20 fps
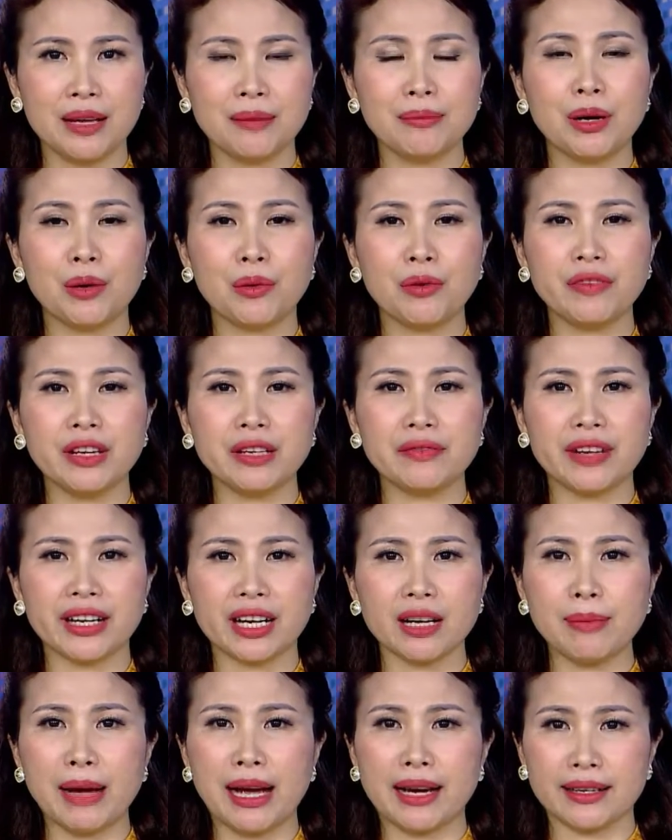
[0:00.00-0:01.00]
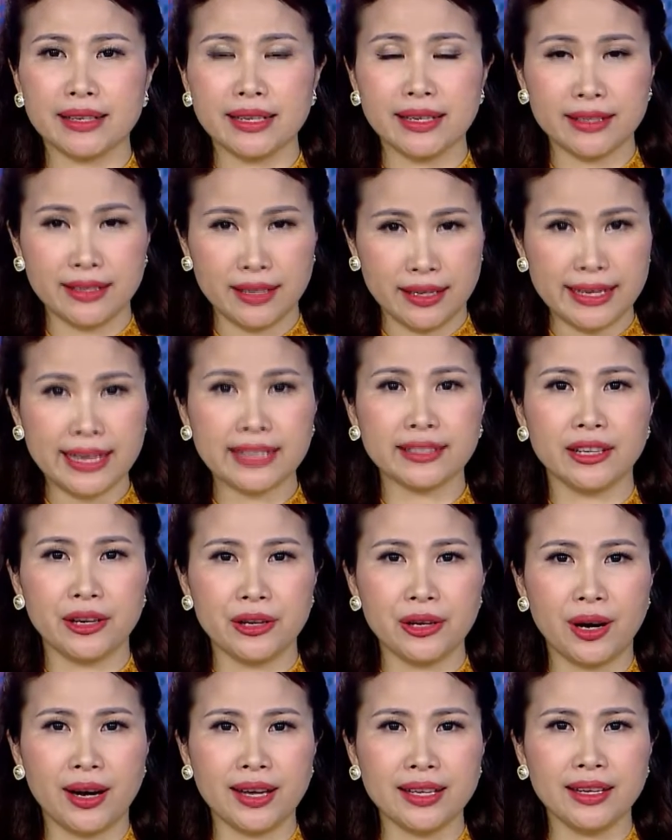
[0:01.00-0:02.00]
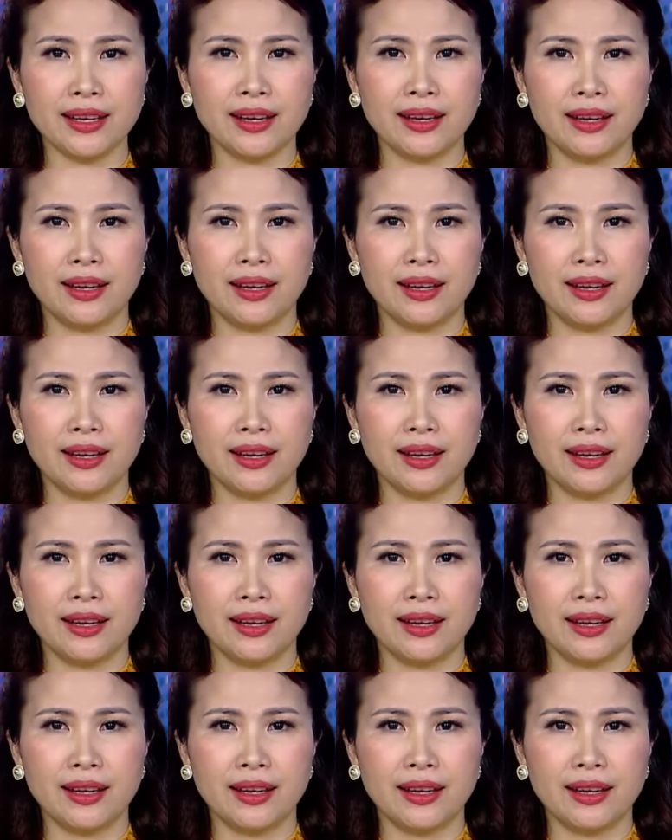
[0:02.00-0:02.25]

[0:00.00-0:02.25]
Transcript: Mời quý vị và các bạn dành thời gian theo dõi.